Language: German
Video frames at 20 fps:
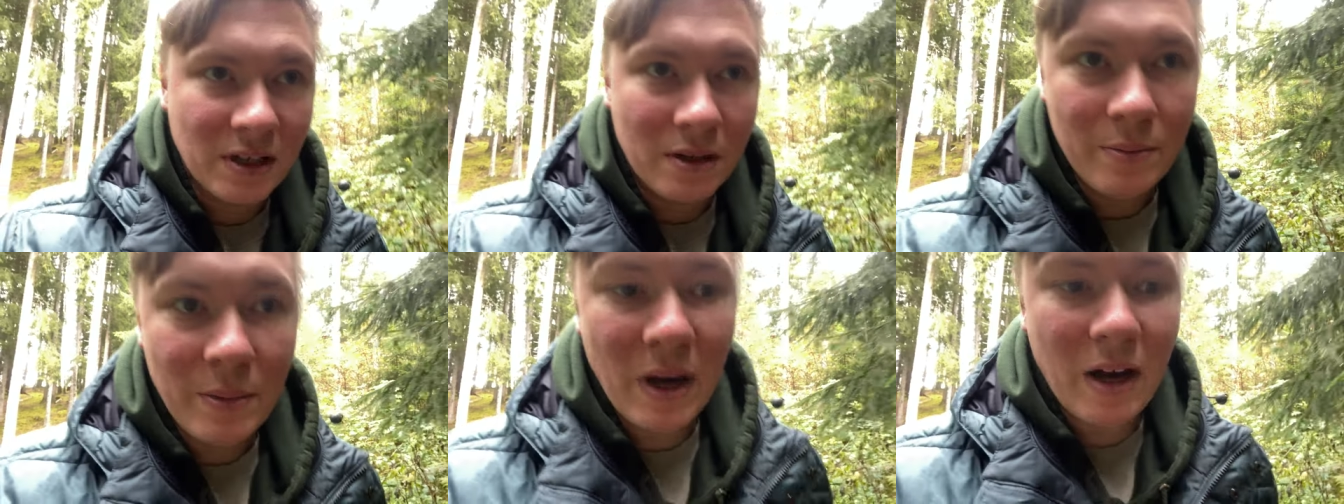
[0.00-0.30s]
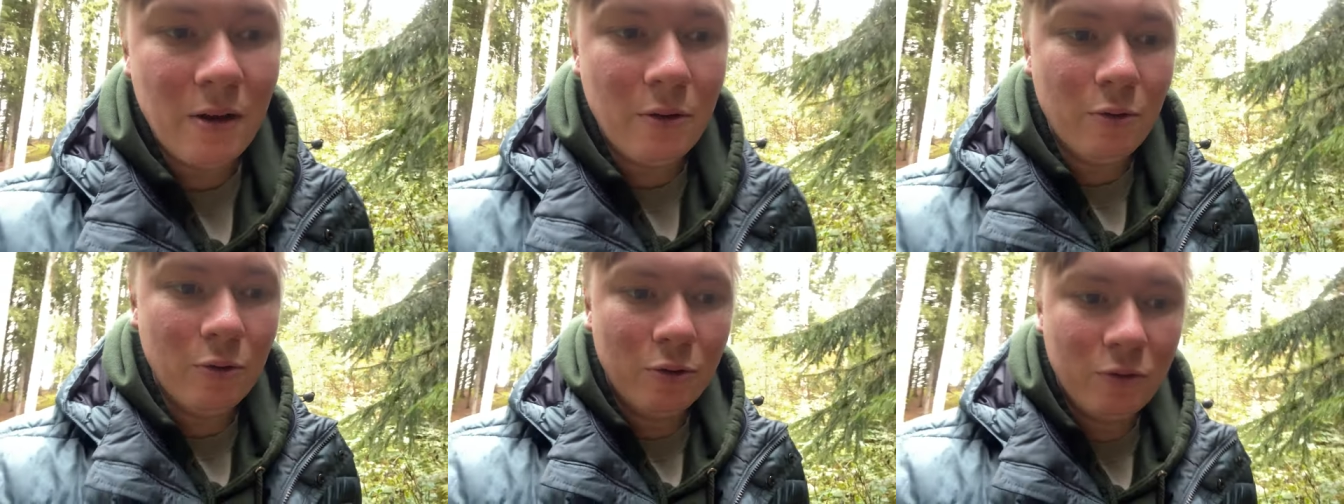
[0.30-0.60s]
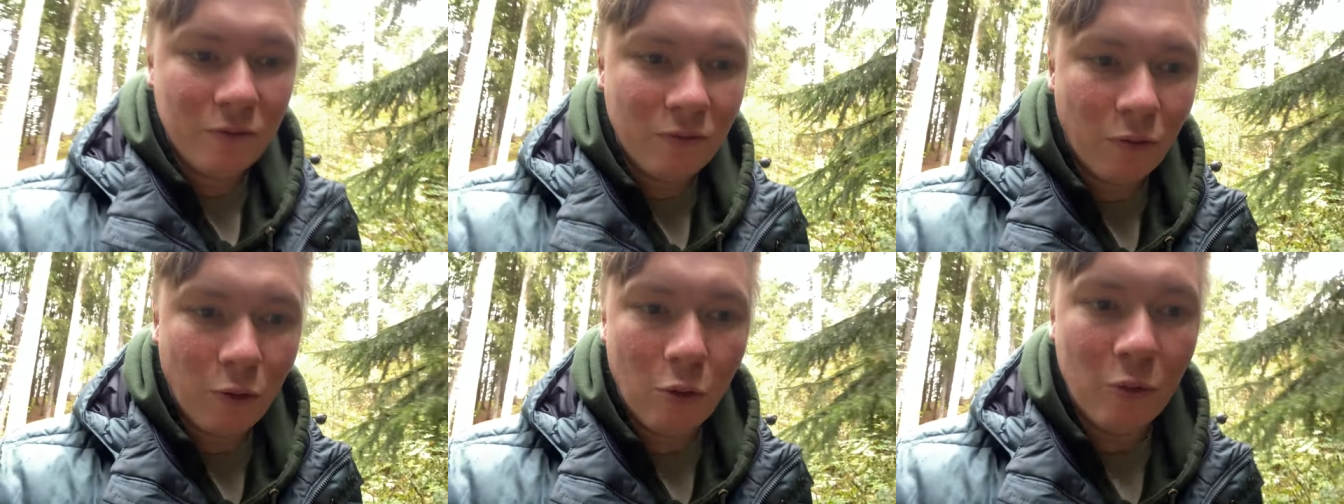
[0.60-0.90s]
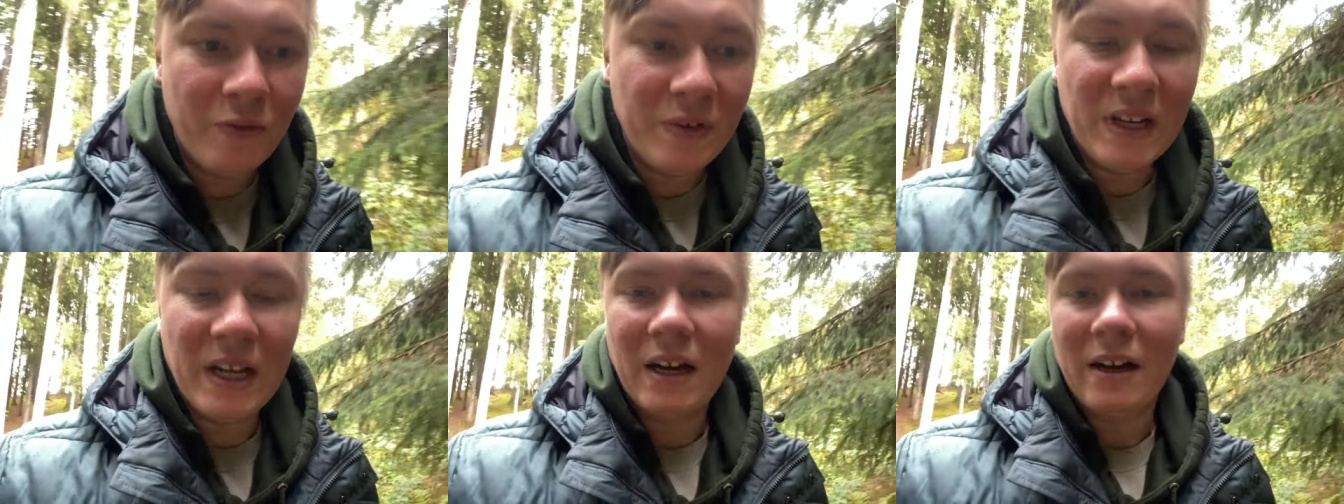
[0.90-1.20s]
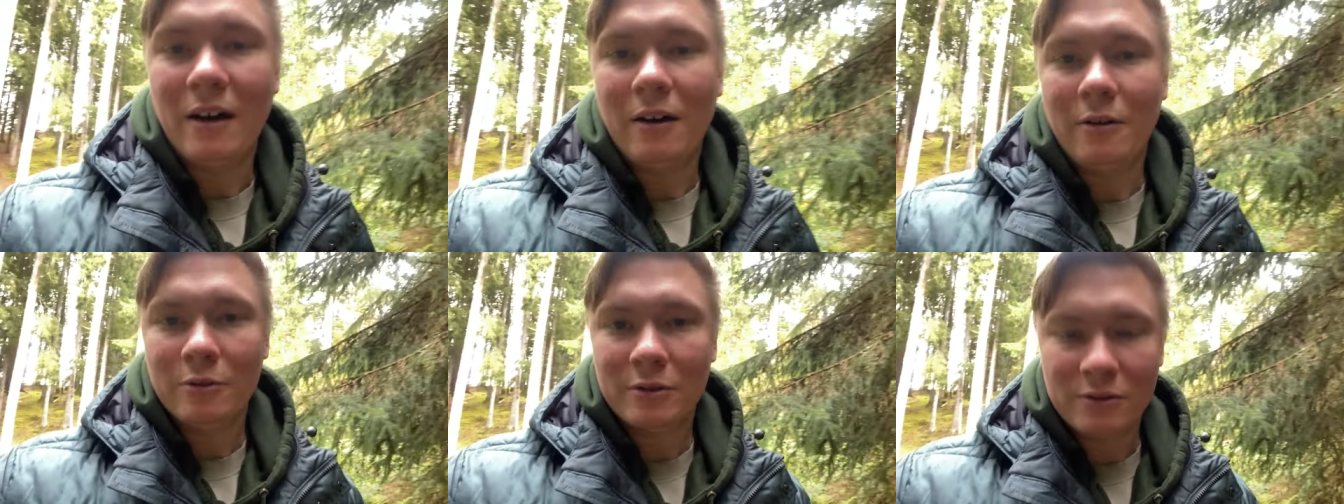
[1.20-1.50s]
immer irgendwo wieder
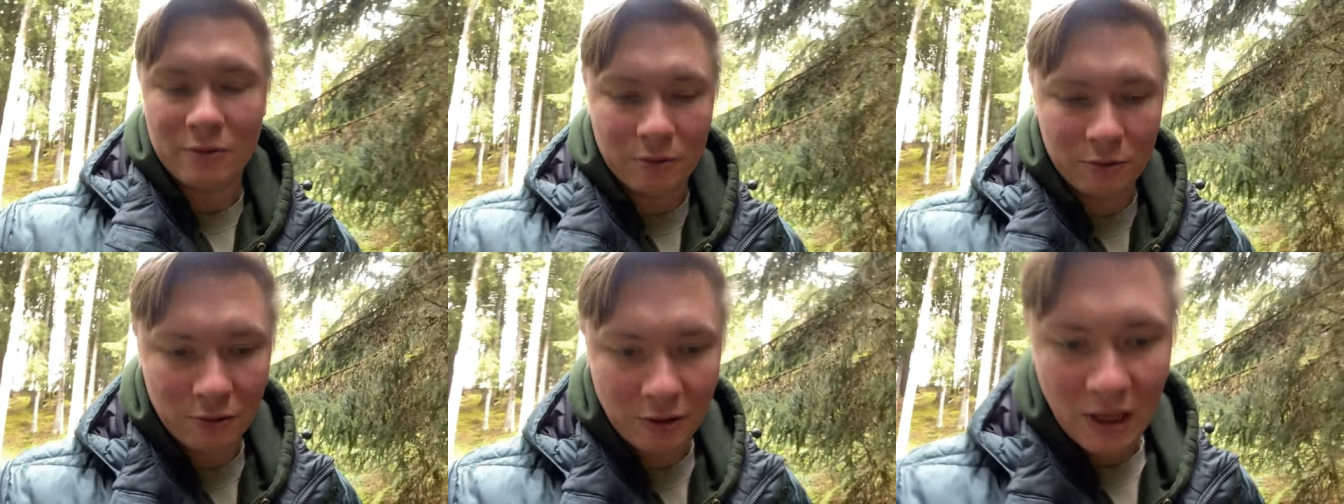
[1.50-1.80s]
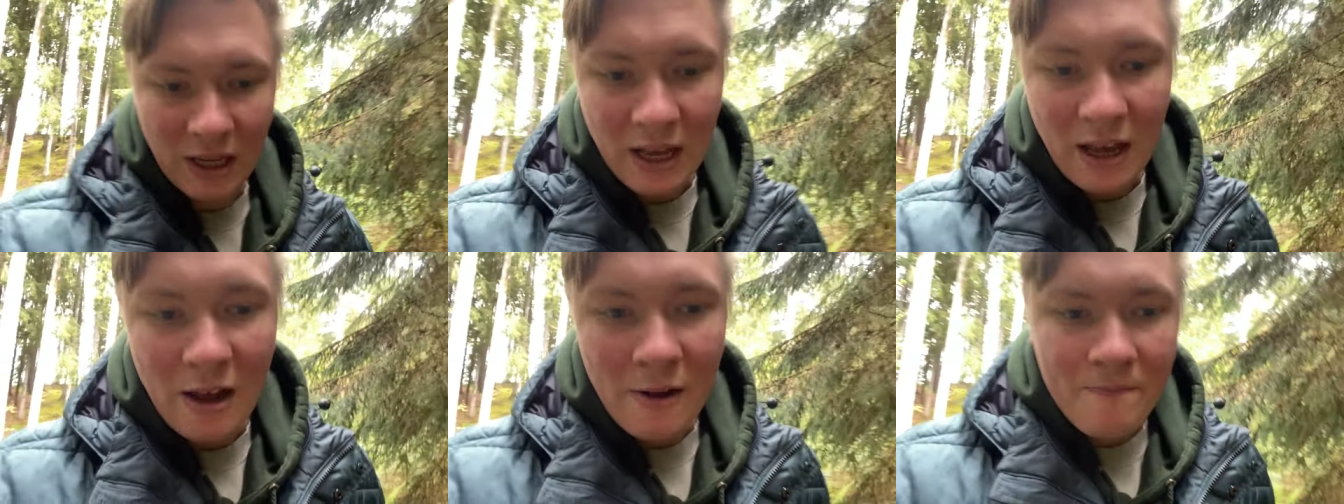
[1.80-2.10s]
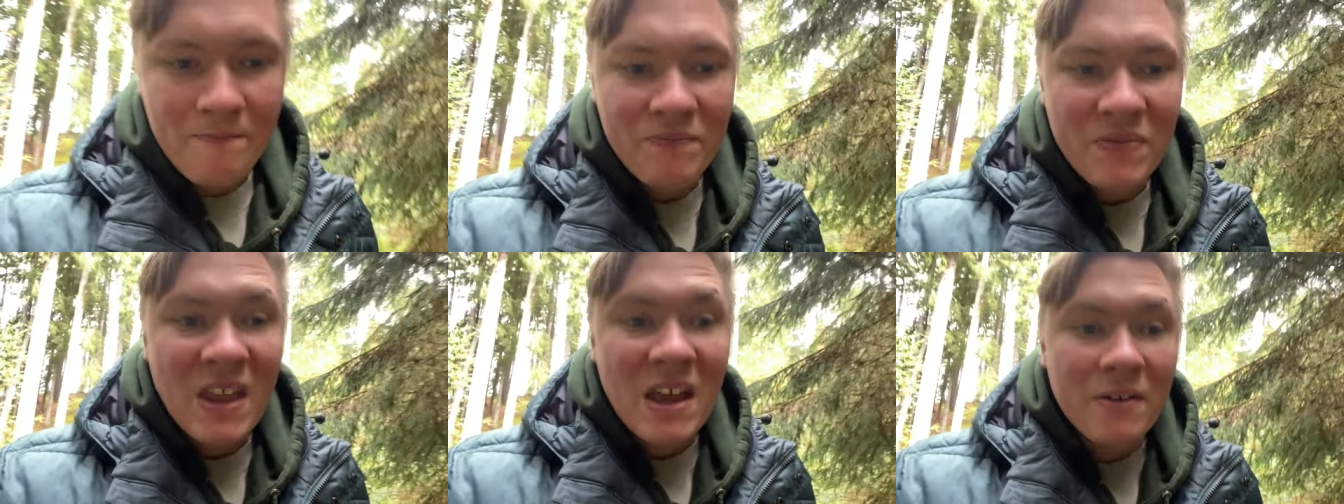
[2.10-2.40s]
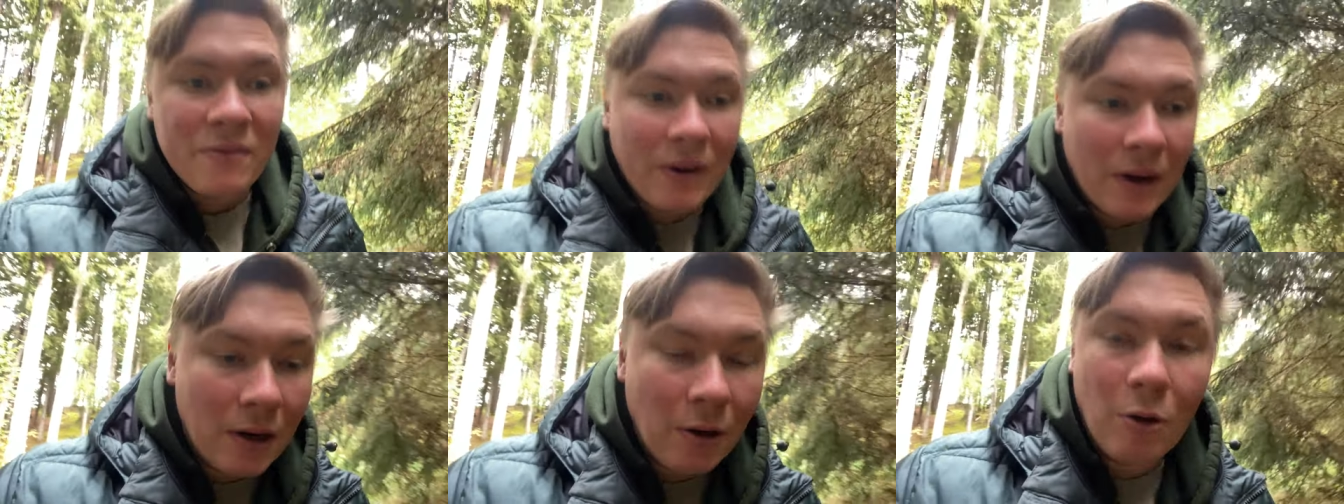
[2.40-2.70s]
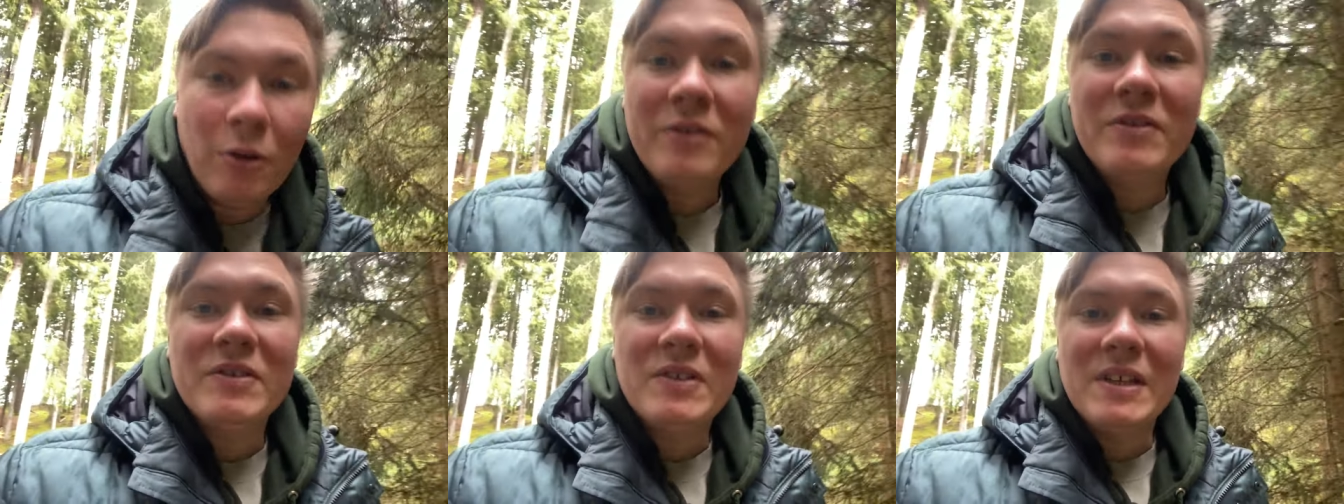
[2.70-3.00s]
raus und
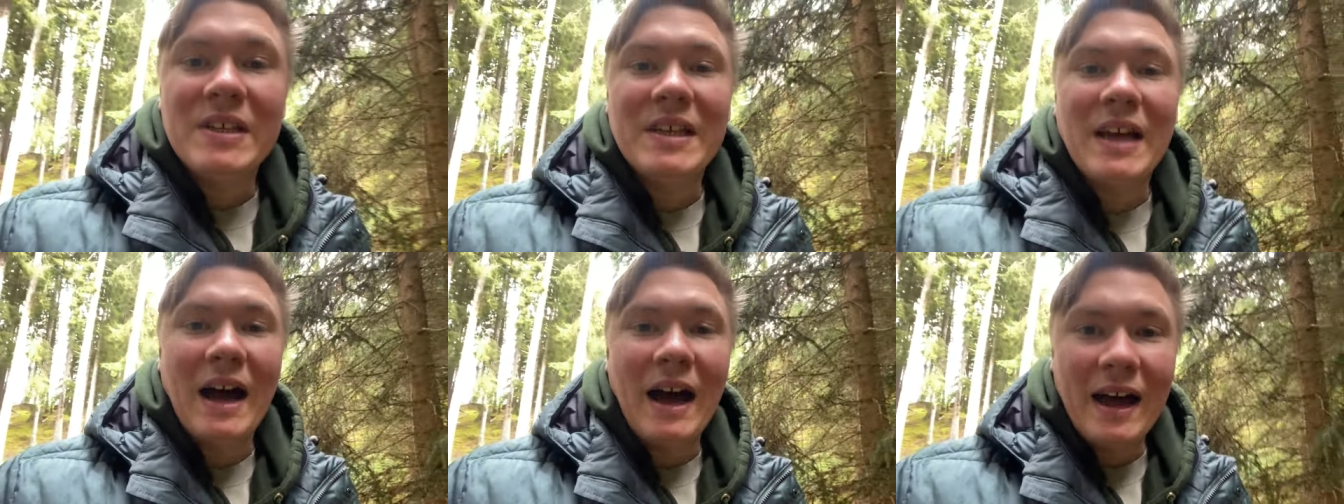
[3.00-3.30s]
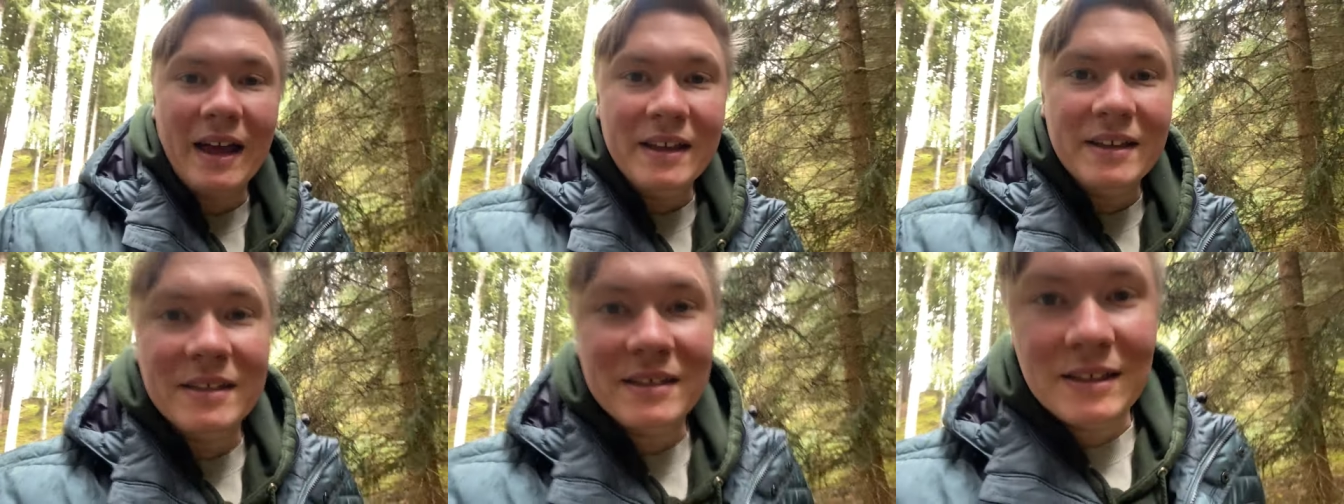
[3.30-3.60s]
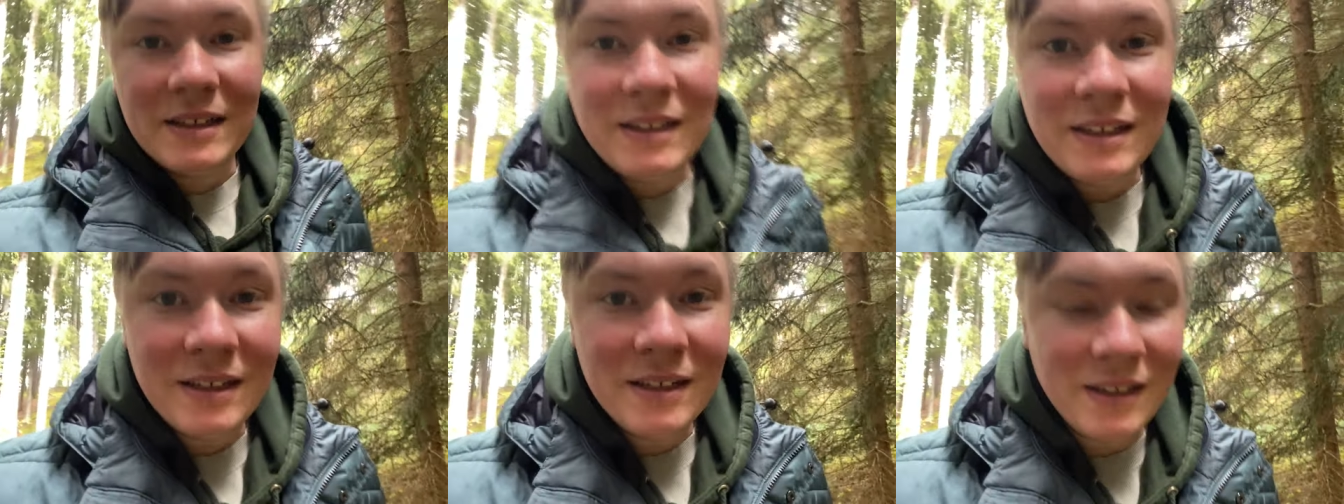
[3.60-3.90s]
verläufst dich eigentlich